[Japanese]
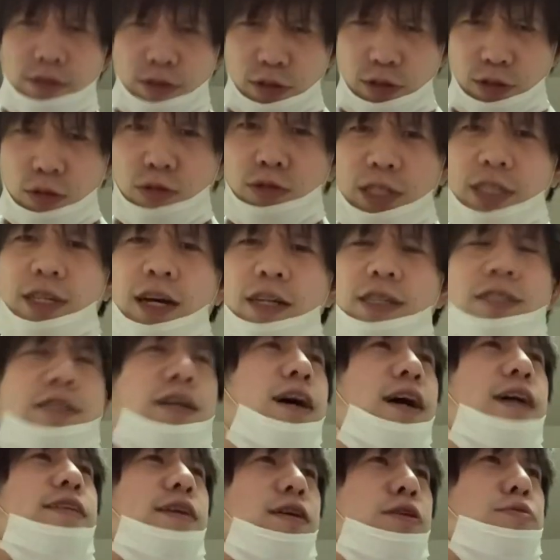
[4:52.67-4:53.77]
の時間にじゃ
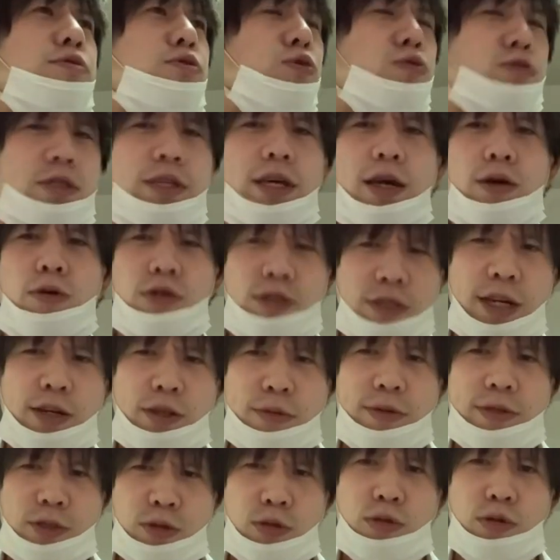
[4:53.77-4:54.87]
あはい大丈夫蘇生をしたいと
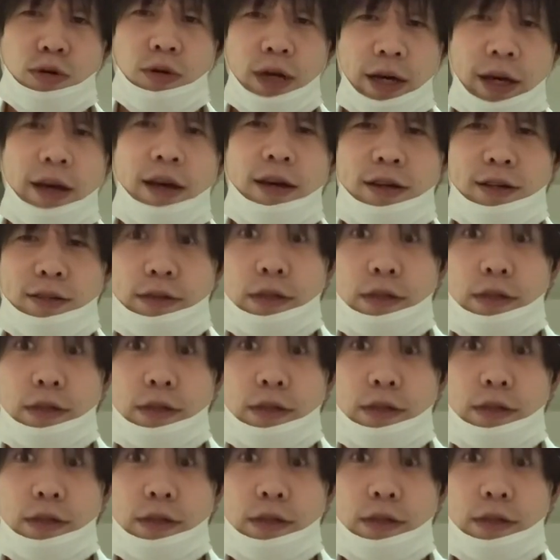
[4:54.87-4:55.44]
思いますちょっとえ